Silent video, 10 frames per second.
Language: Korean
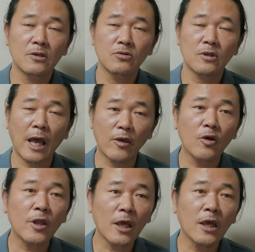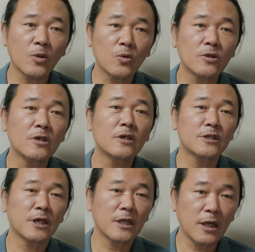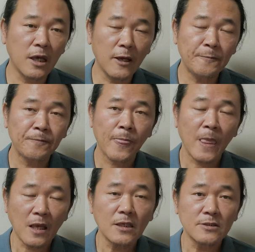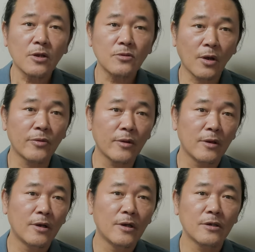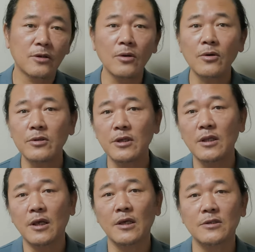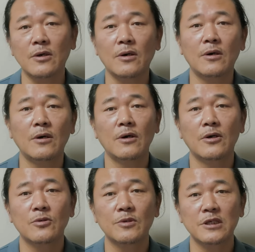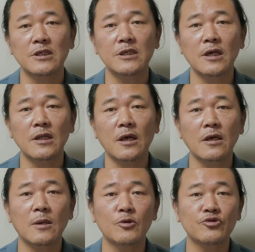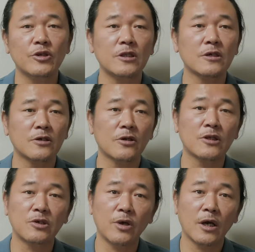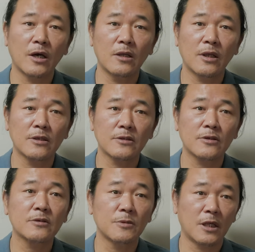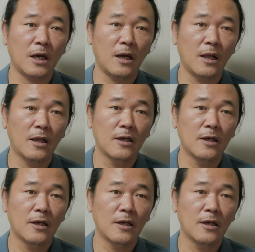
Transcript: 그리고 당연하게 또늘그 자리에 있었던 그런 것들에 대해서 진지하게 생각해 볼 수 있는 그런 기회가 됐었습니다.